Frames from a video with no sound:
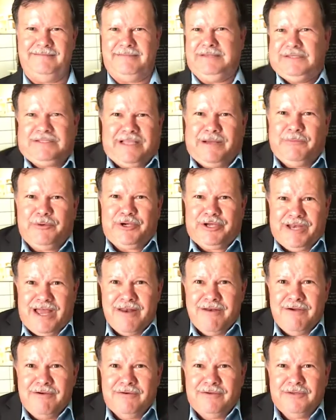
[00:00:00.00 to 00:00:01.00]
Está muy
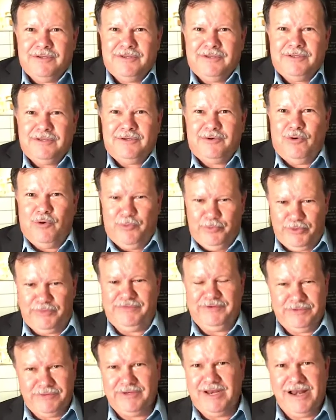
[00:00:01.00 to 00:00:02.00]
claro. Un
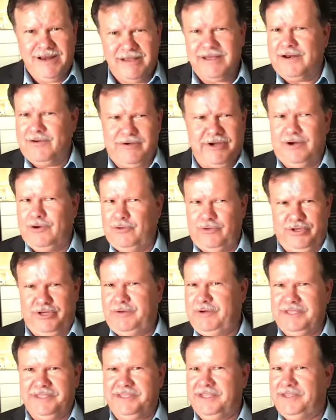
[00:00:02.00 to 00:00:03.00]
profesional creo que lo
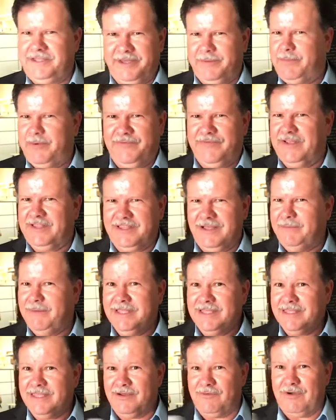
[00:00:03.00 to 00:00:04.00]
debe entender
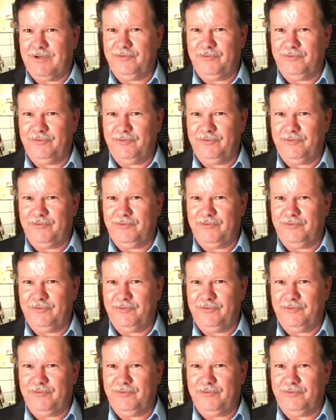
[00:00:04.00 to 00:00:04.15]
perfectamente.